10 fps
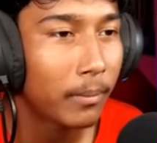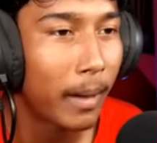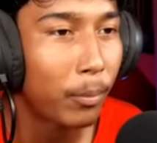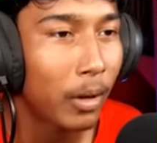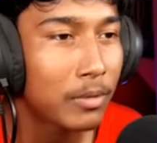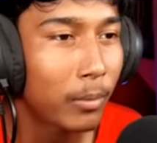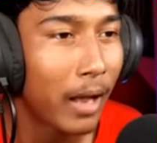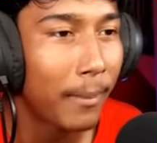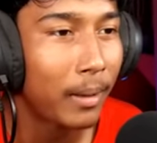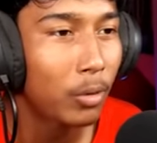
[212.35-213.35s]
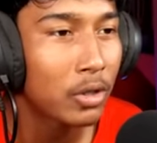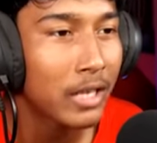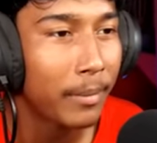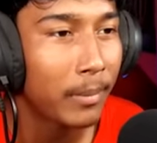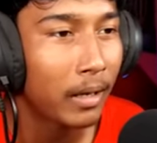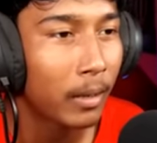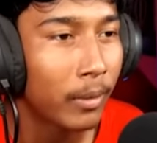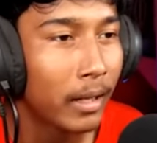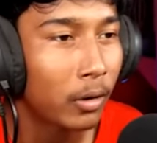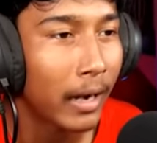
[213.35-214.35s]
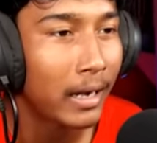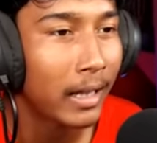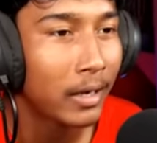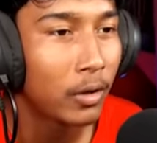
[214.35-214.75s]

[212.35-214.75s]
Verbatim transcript: বাপুরাম সাপুর আমার মনে হচ্ছে আমি মার খাবো এই দেখো ড্যাড দাঁড়িয়ে